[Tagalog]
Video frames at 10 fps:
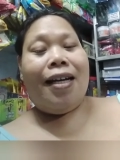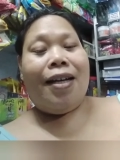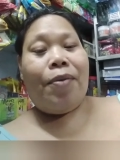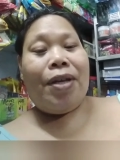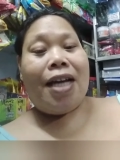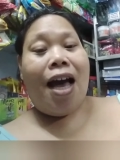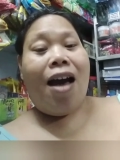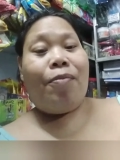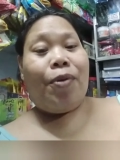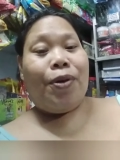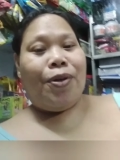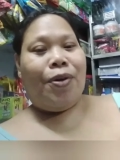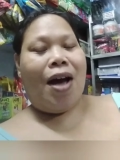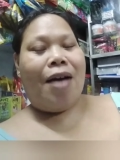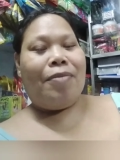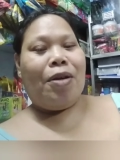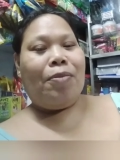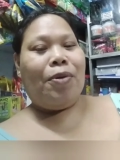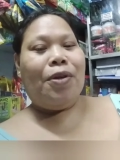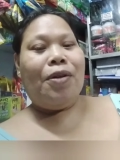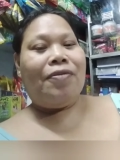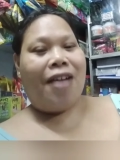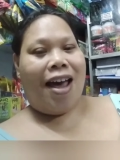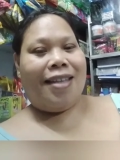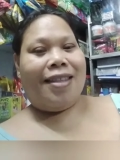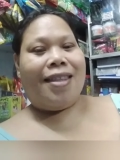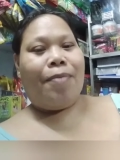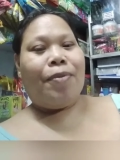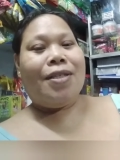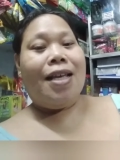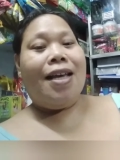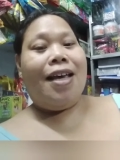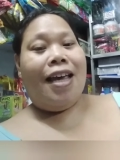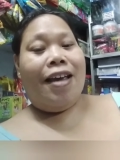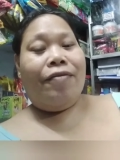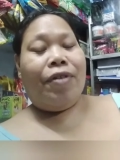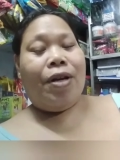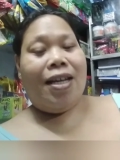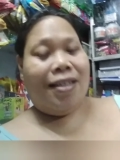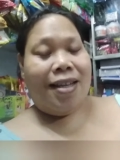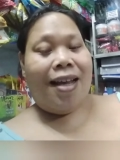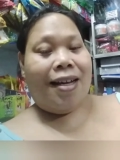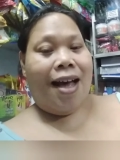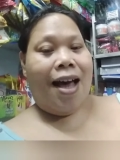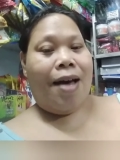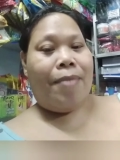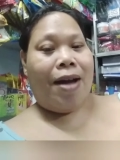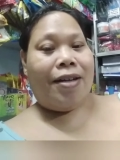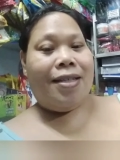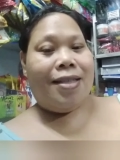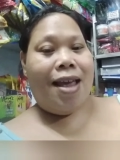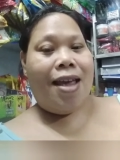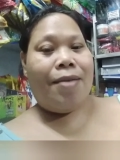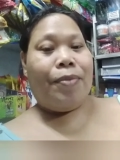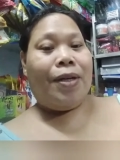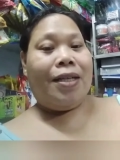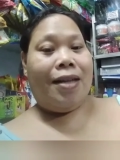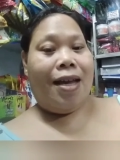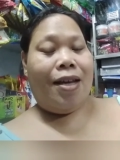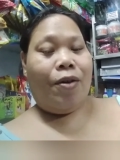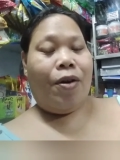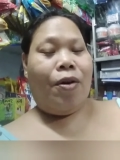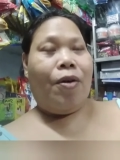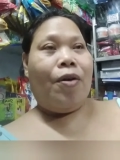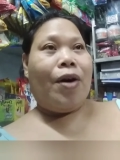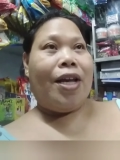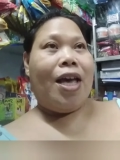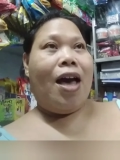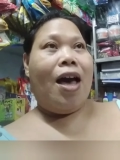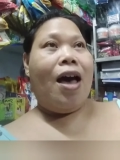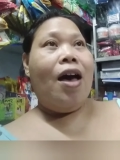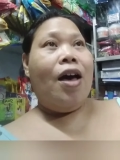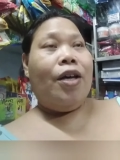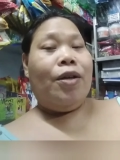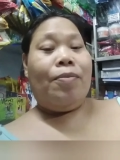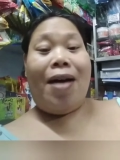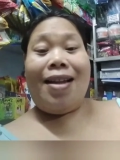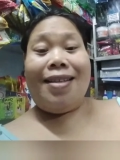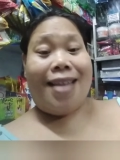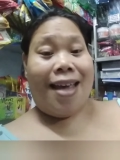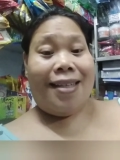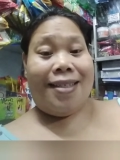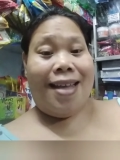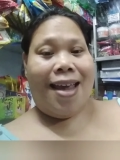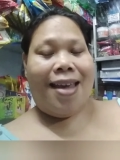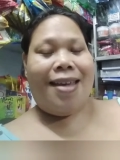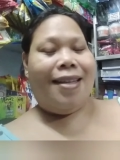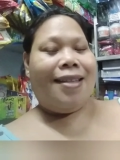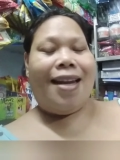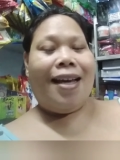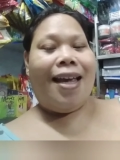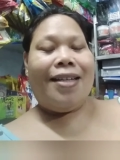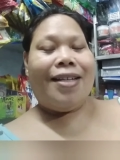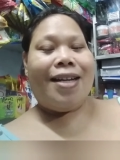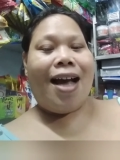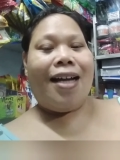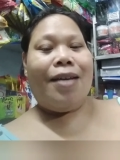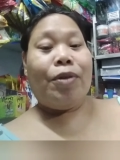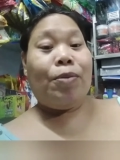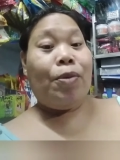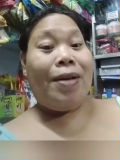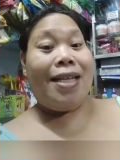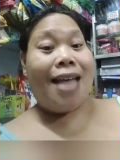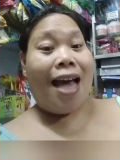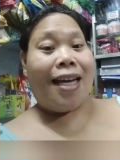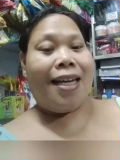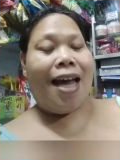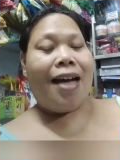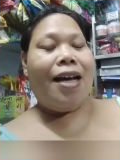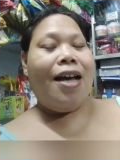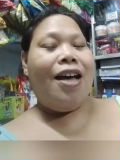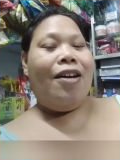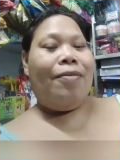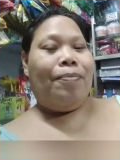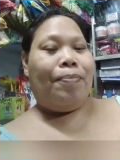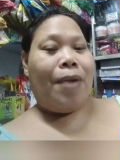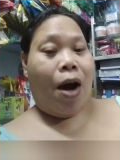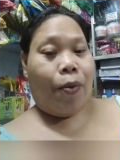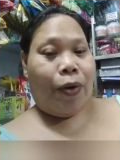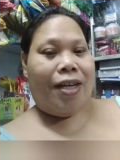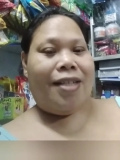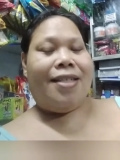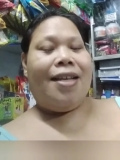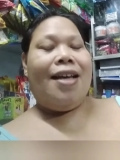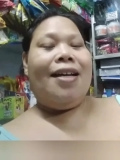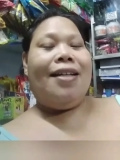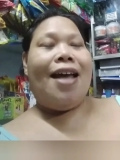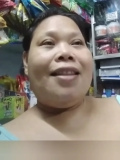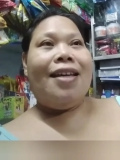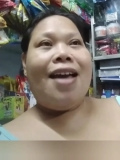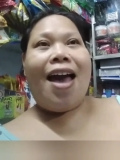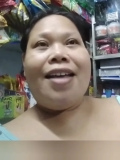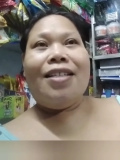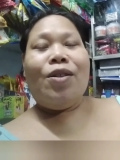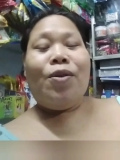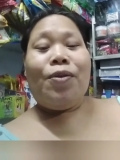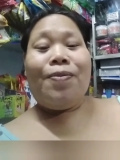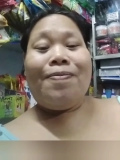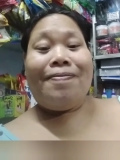gawin kahapon yung aming budol fight. Tapos, every year talaga, Mother's Day, birthday ko, o kaya yung Valentine's Day, hindi talaga yan siya nakakalimot bumili sa akin ng flowers. Dati guys, nung